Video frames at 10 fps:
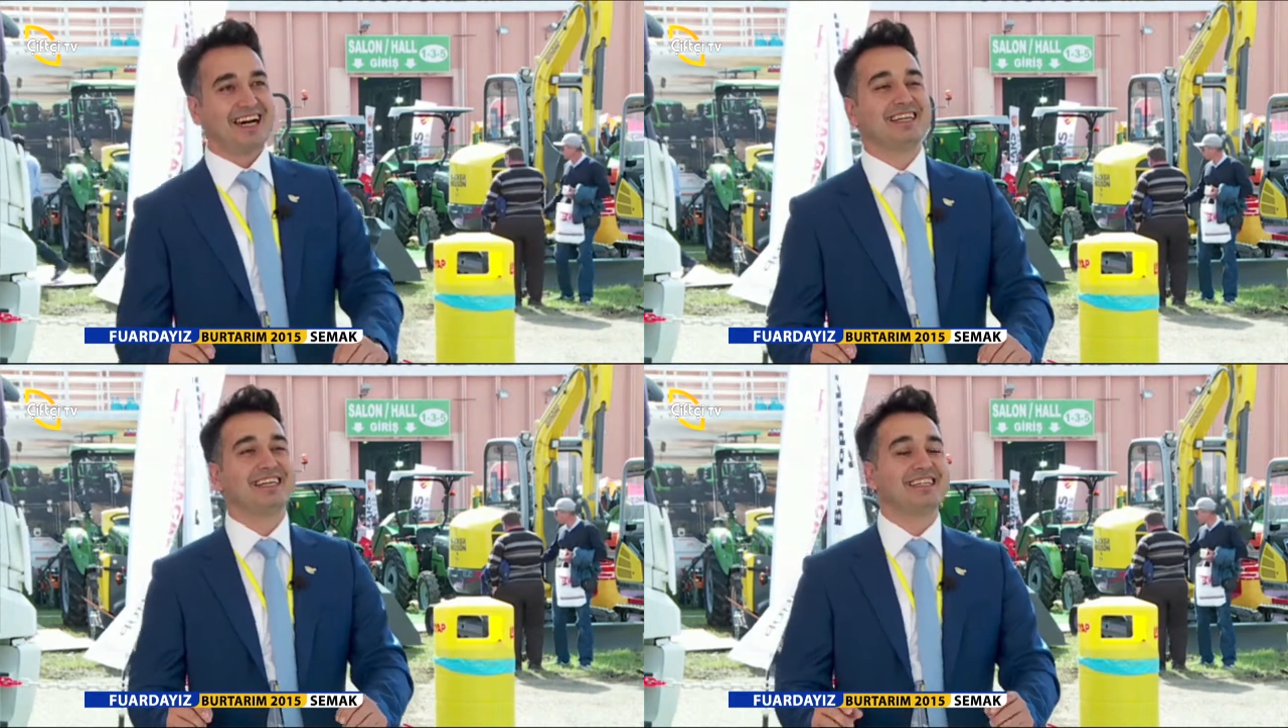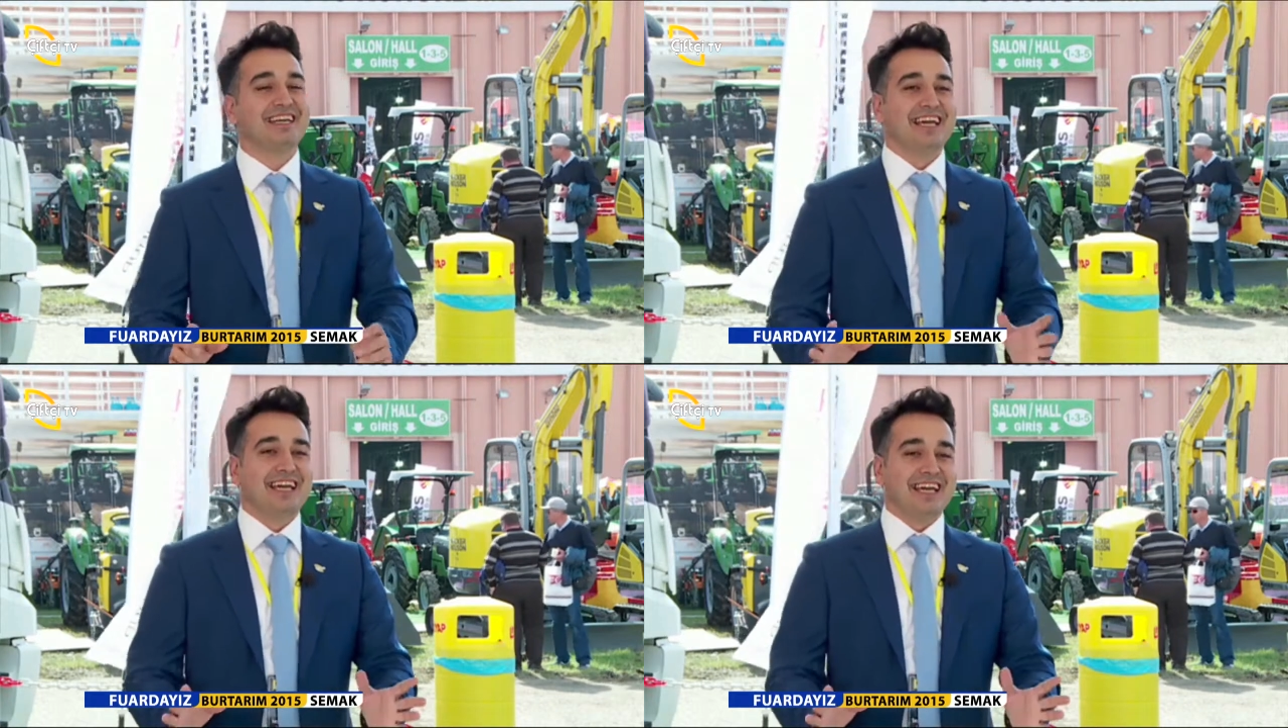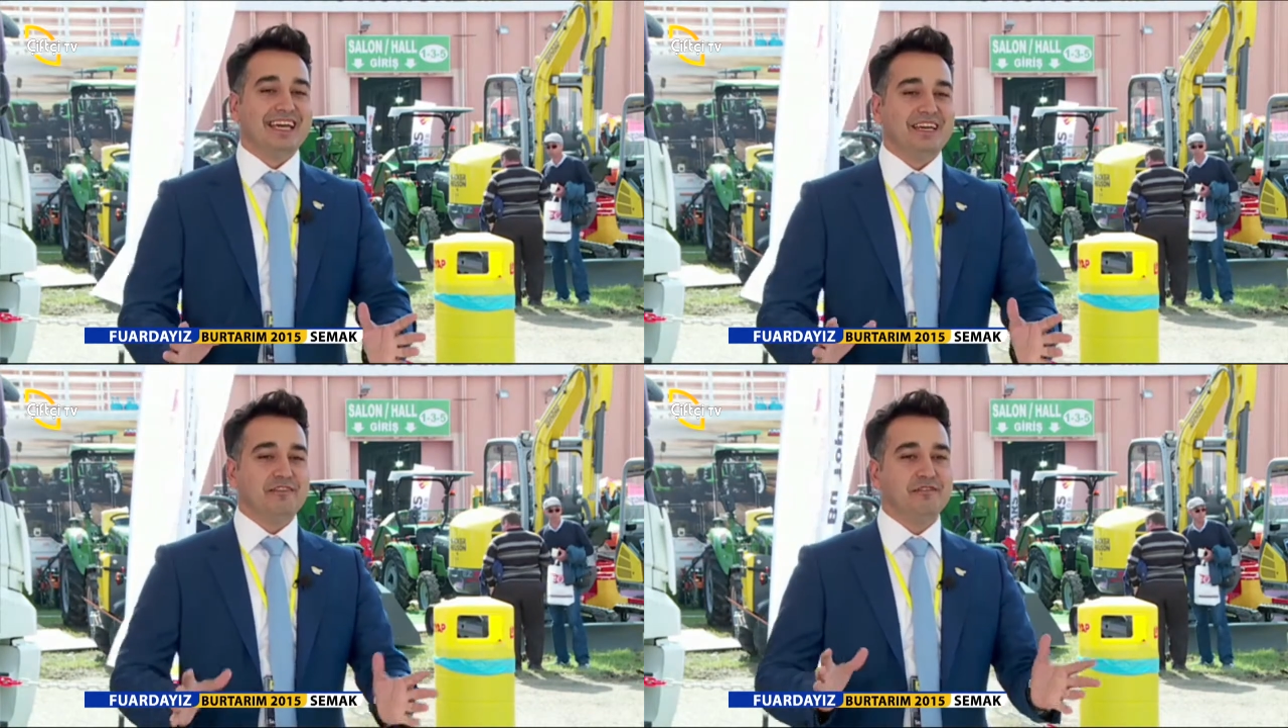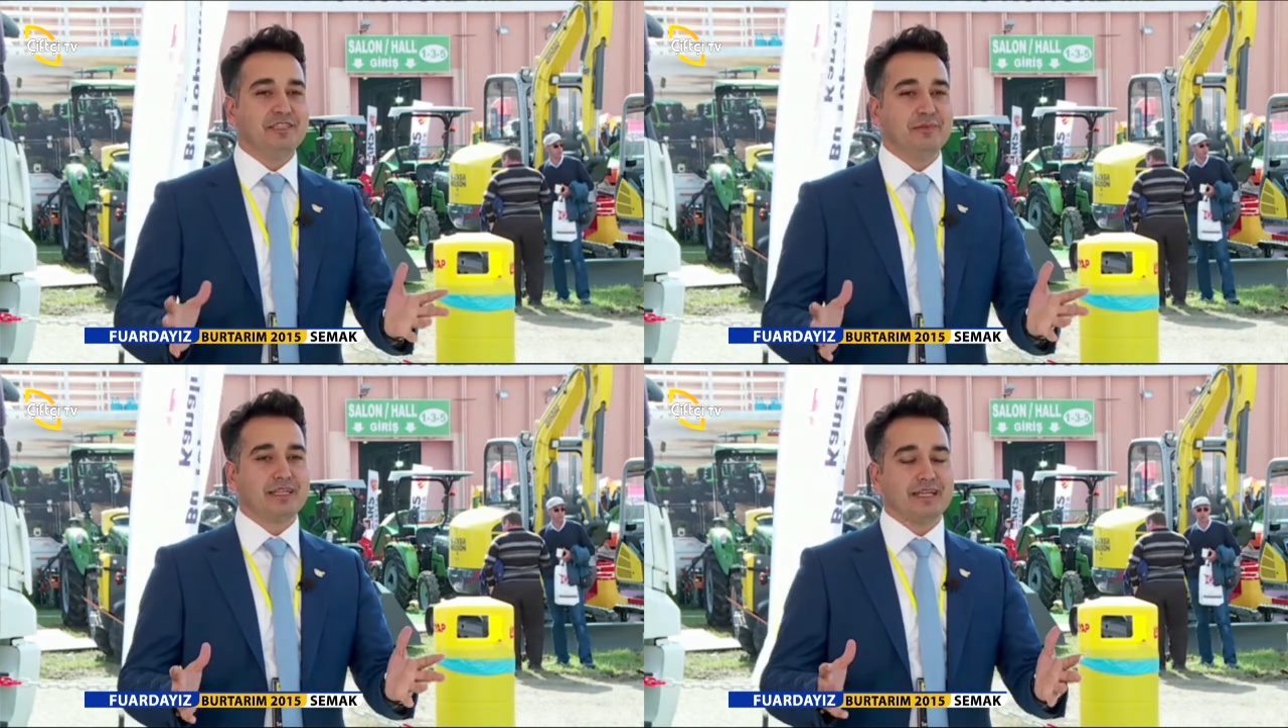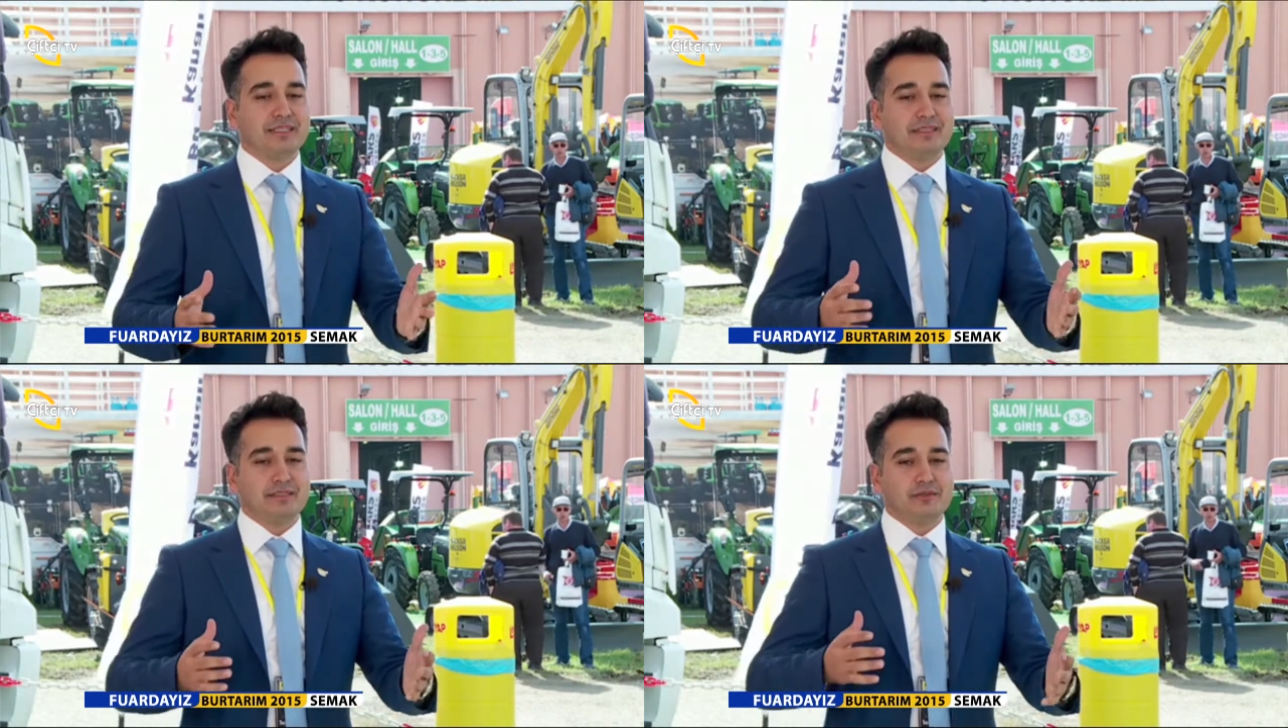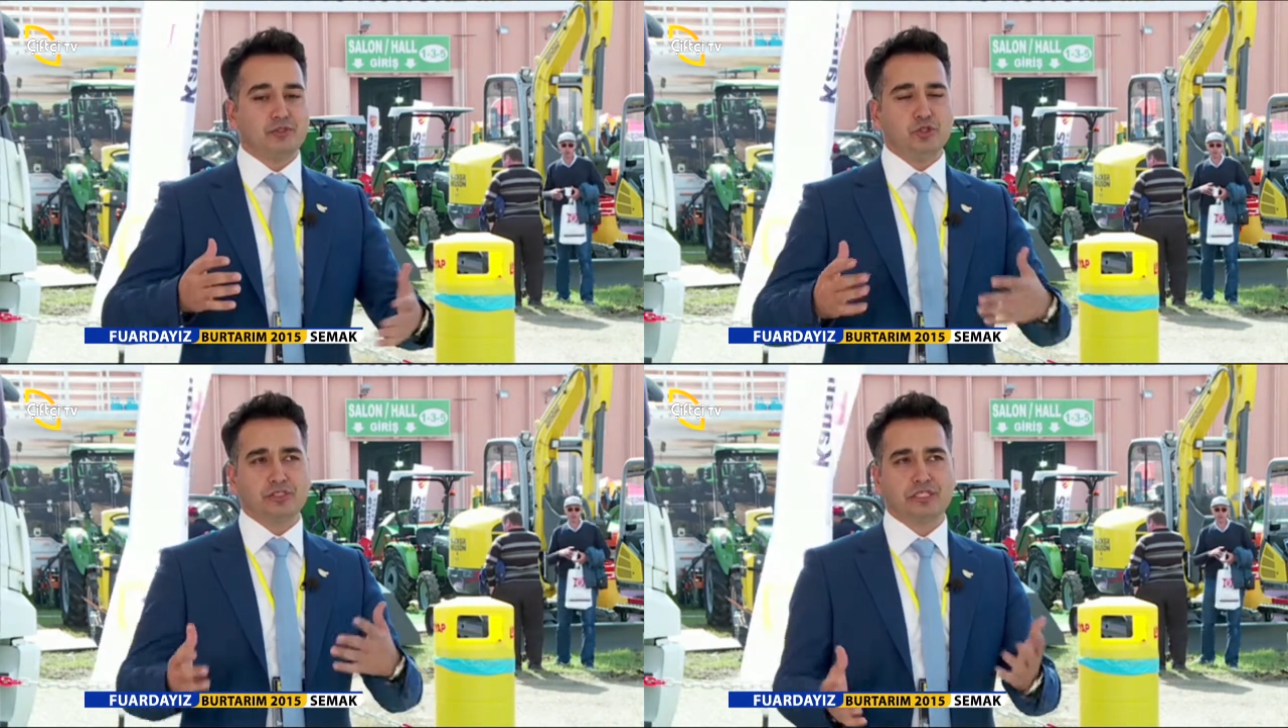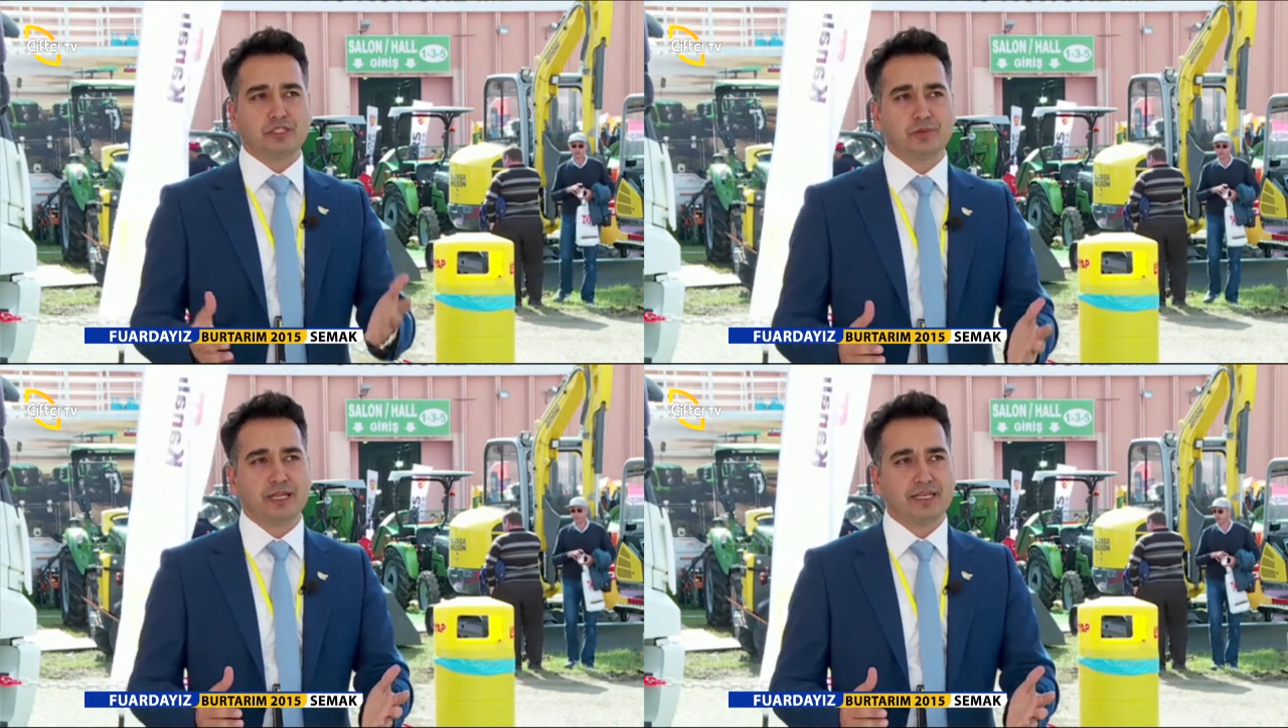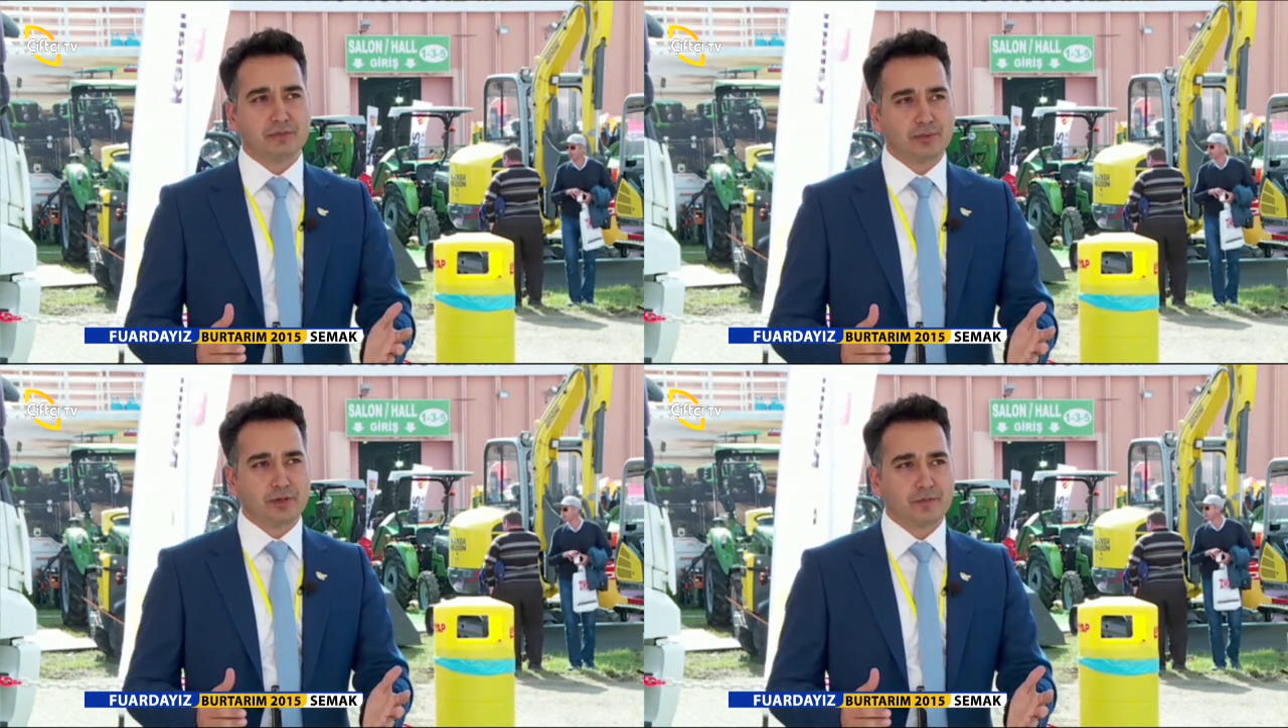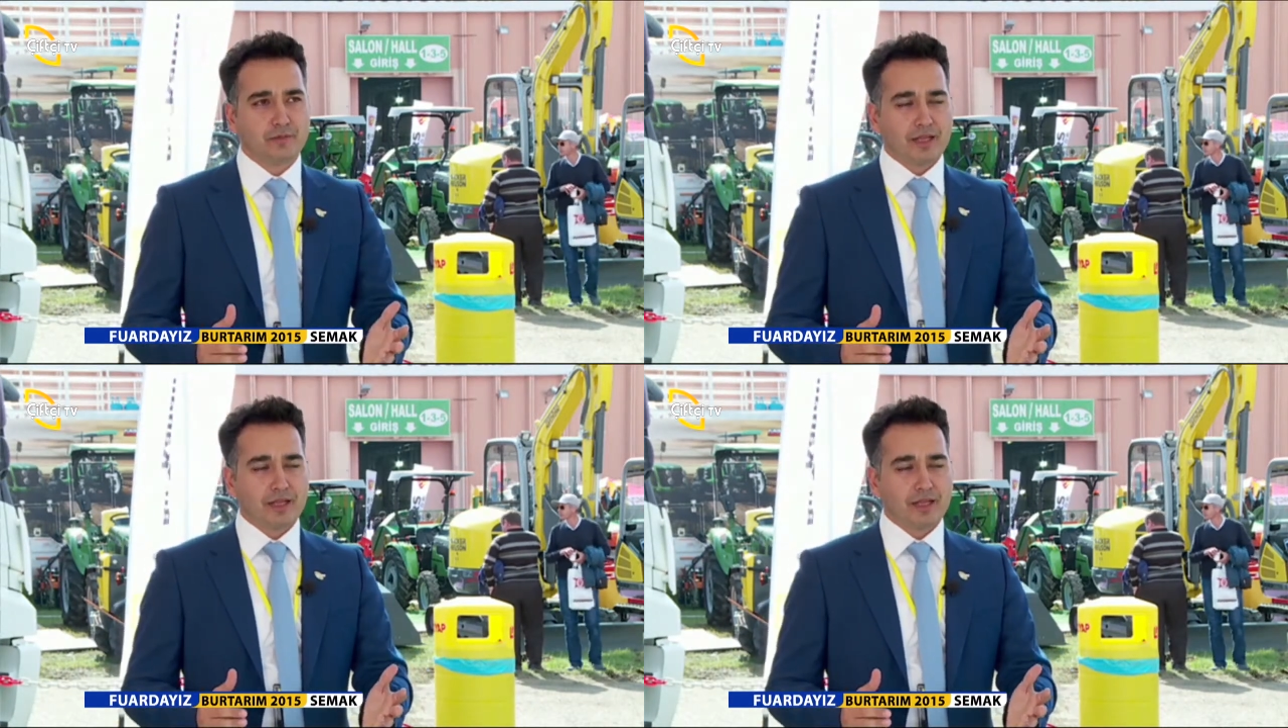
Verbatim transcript: Aynen. Evet. E, firmalar çok çalışmalar yapıyor.